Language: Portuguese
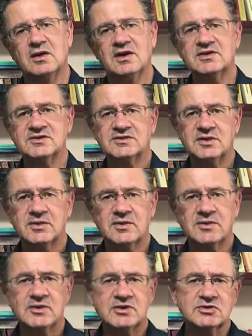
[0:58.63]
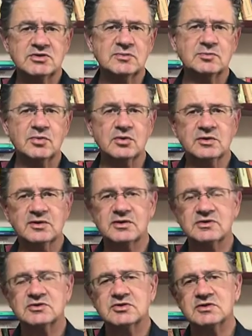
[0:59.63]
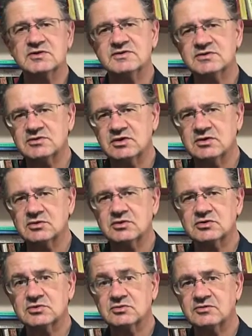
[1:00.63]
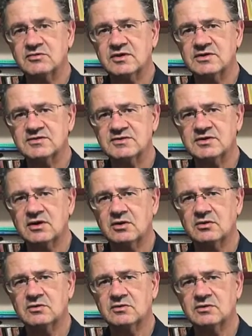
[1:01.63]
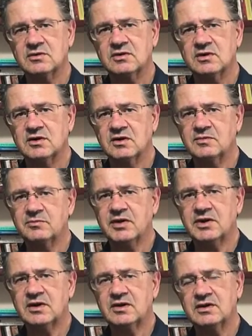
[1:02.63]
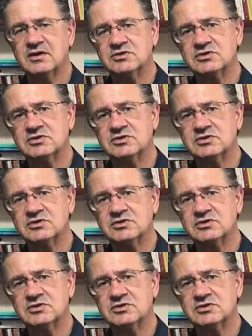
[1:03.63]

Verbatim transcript: É extremamente importante esse diagnóstico diferencial. E para que a